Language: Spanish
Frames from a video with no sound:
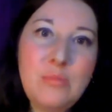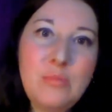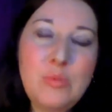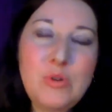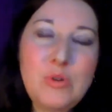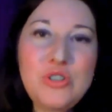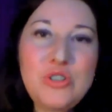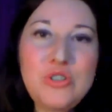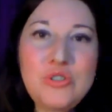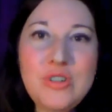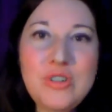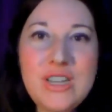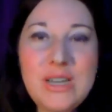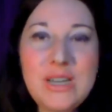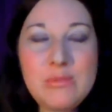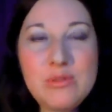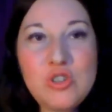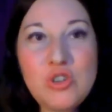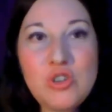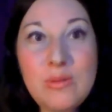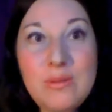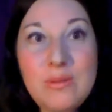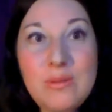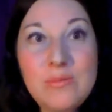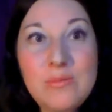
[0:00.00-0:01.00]
puesto que
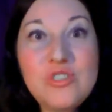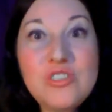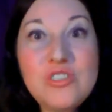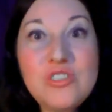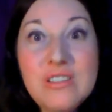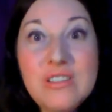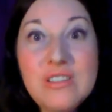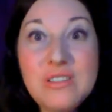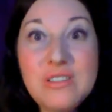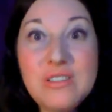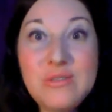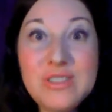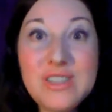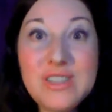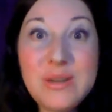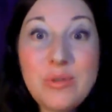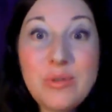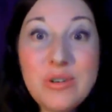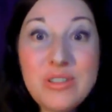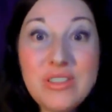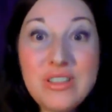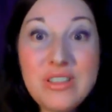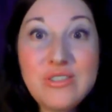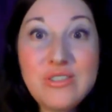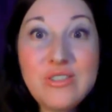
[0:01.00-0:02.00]
absorbemos el
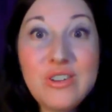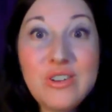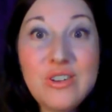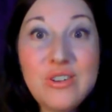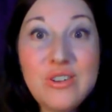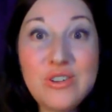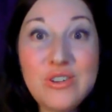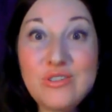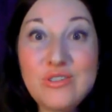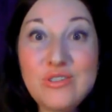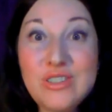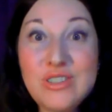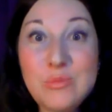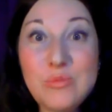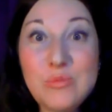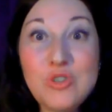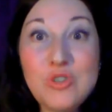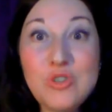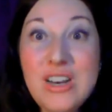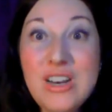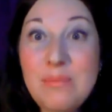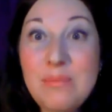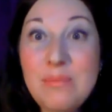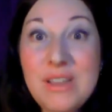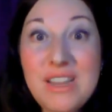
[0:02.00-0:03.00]
50% de lo que nos
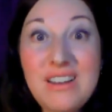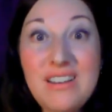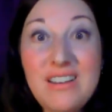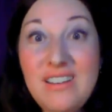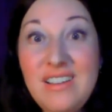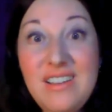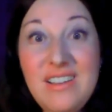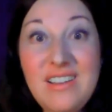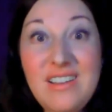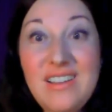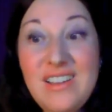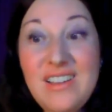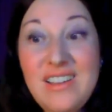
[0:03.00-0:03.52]
damos en la piel.